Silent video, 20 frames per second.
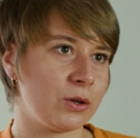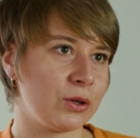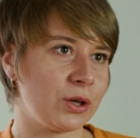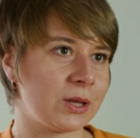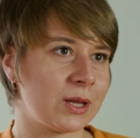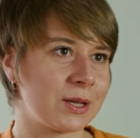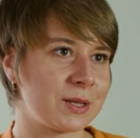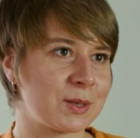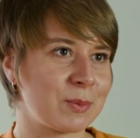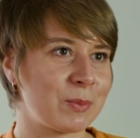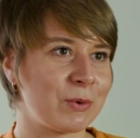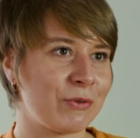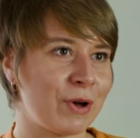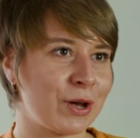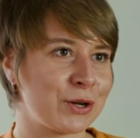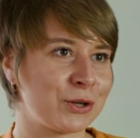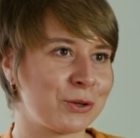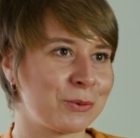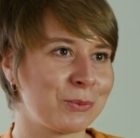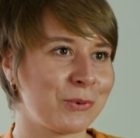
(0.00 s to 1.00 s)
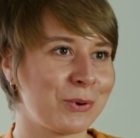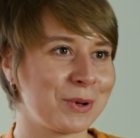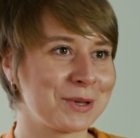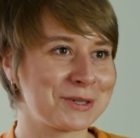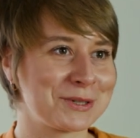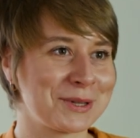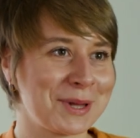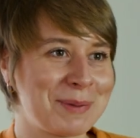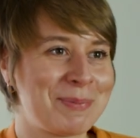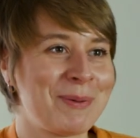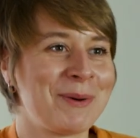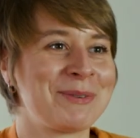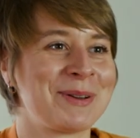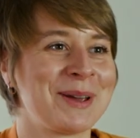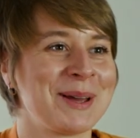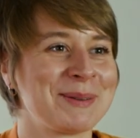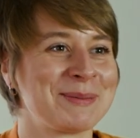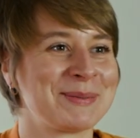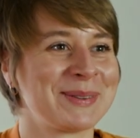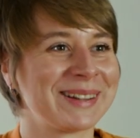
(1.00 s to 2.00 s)
nie dać sobie w kaszę dmuchać, że tak
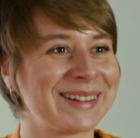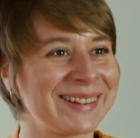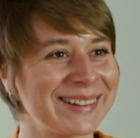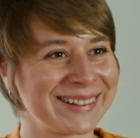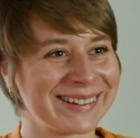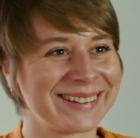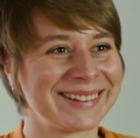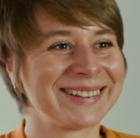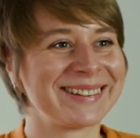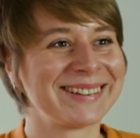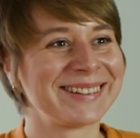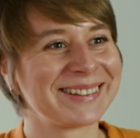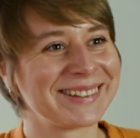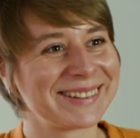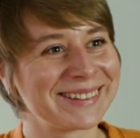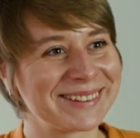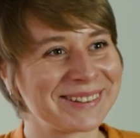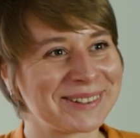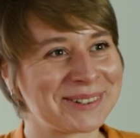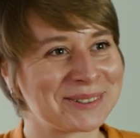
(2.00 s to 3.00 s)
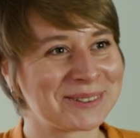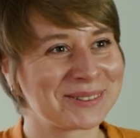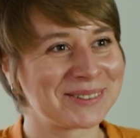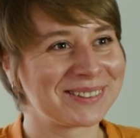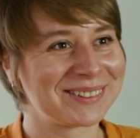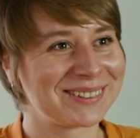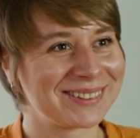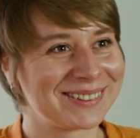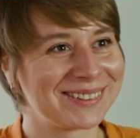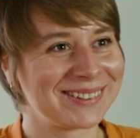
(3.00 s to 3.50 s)
powiem. No.